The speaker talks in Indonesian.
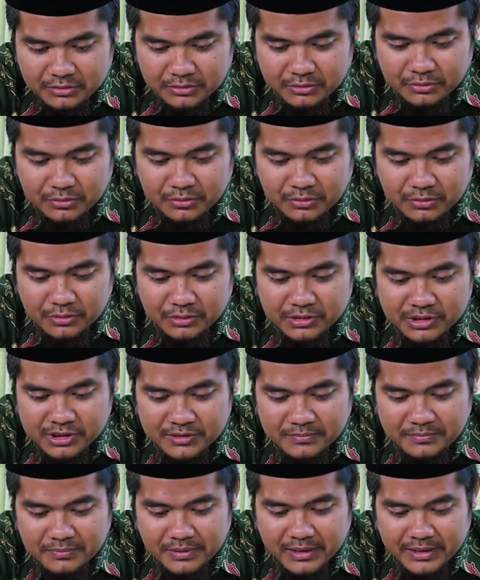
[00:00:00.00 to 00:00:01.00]
turun
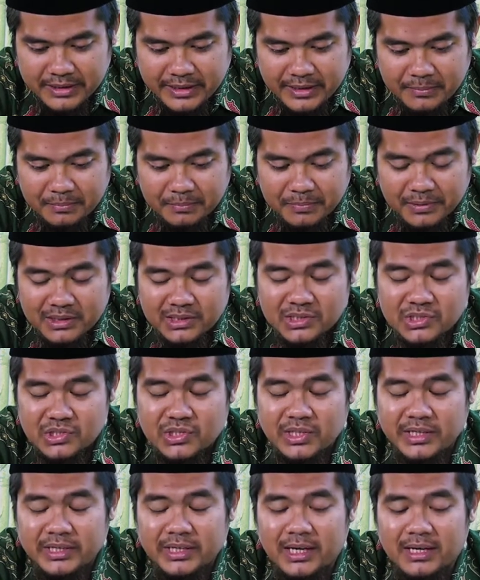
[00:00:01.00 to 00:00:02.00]
sebagai
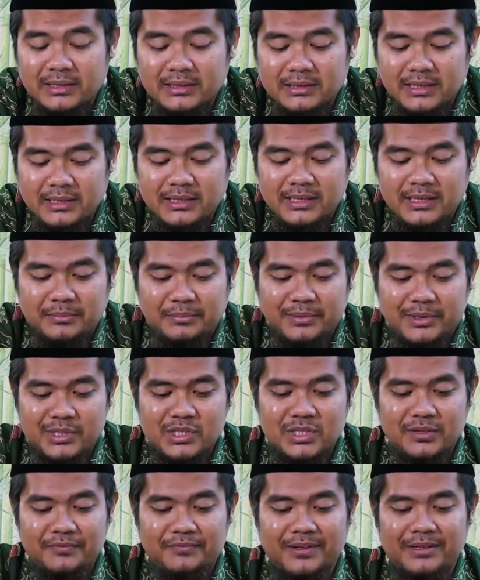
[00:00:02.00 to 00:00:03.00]
pensyariatan yang
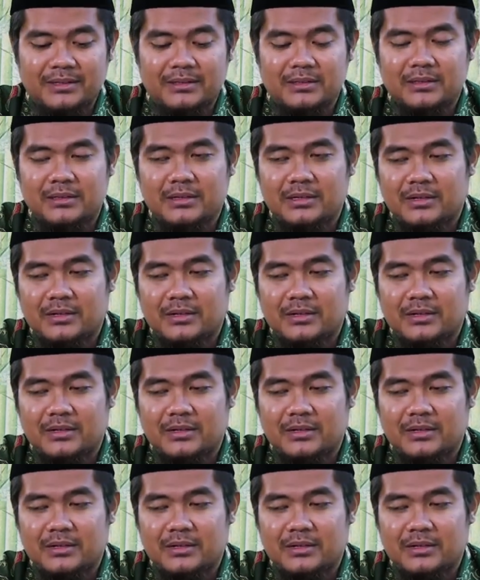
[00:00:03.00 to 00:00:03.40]
bersifat